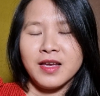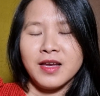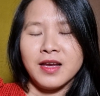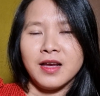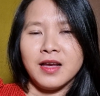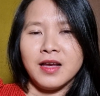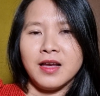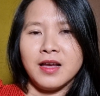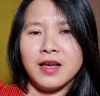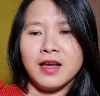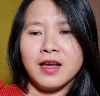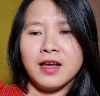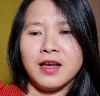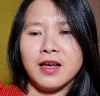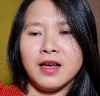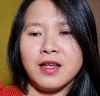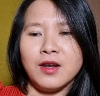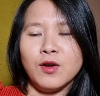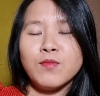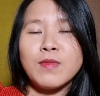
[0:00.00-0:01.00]

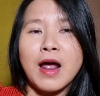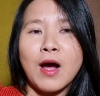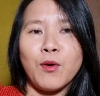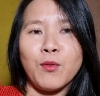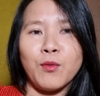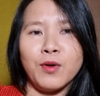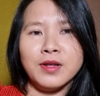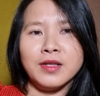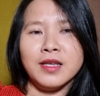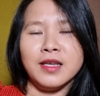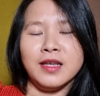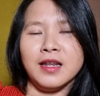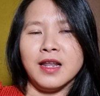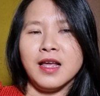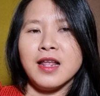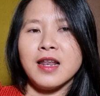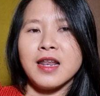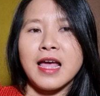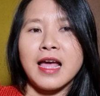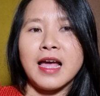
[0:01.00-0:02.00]
à, lúc đầu thì
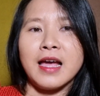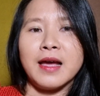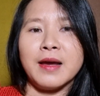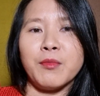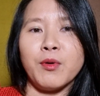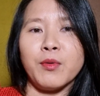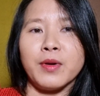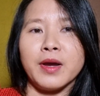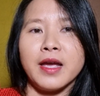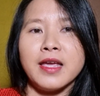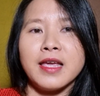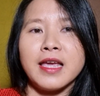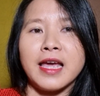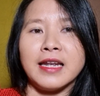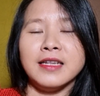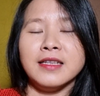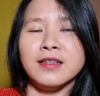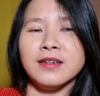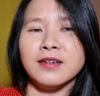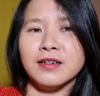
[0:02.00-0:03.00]
nó là một cái
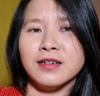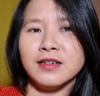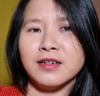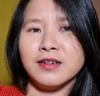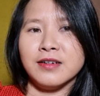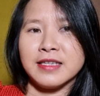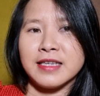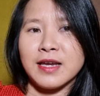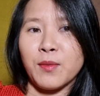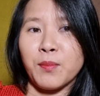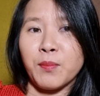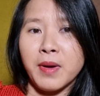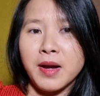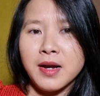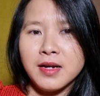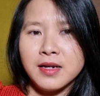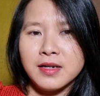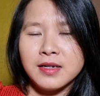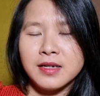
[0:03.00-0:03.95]
cảnh tượng người chồng mất